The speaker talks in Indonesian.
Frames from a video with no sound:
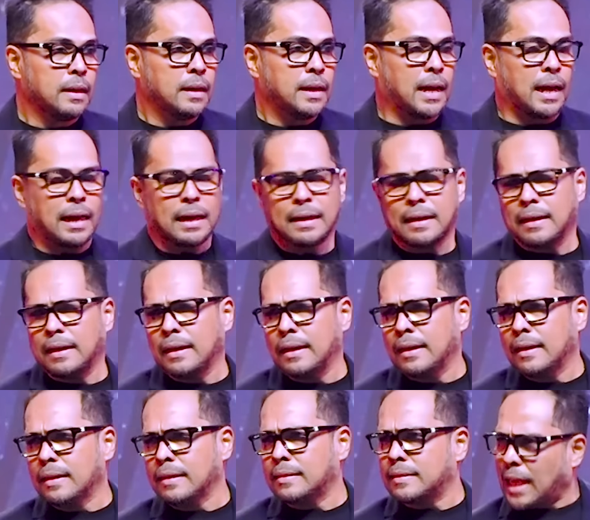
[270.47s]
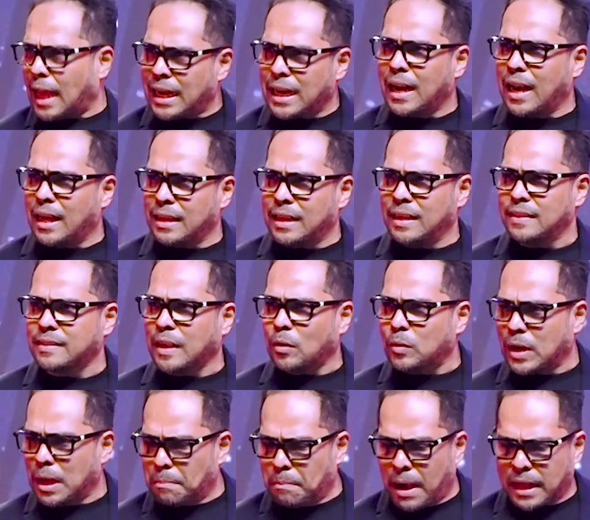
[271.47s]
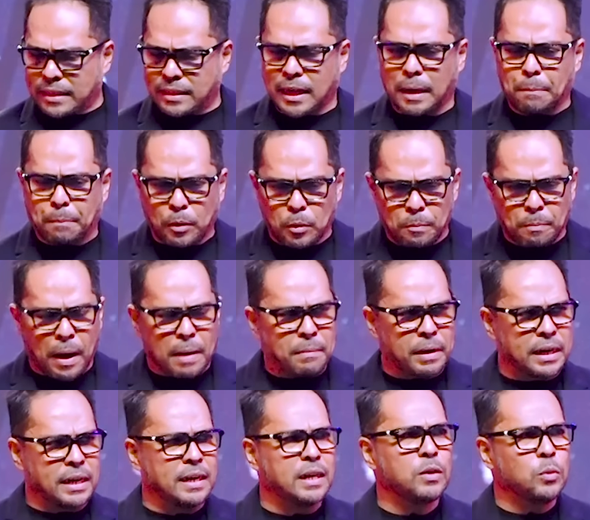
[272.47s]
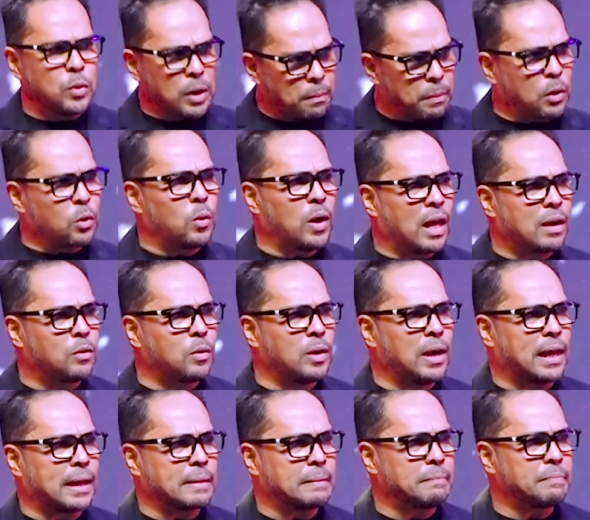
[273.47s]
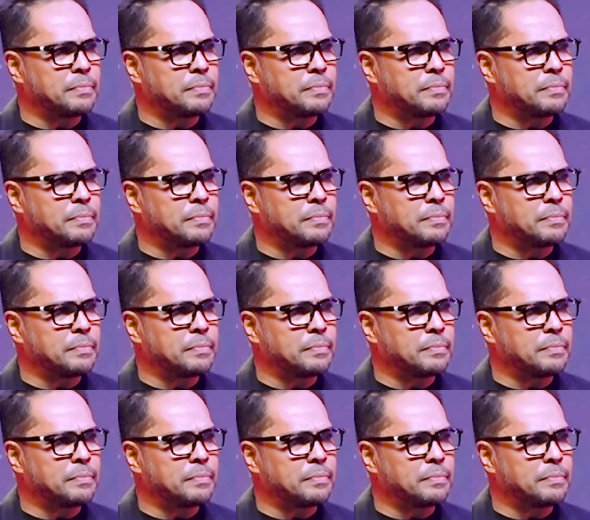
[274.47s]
Nah, sekali lagi saya udah baca perumpamaan ini udah berulang-ulang.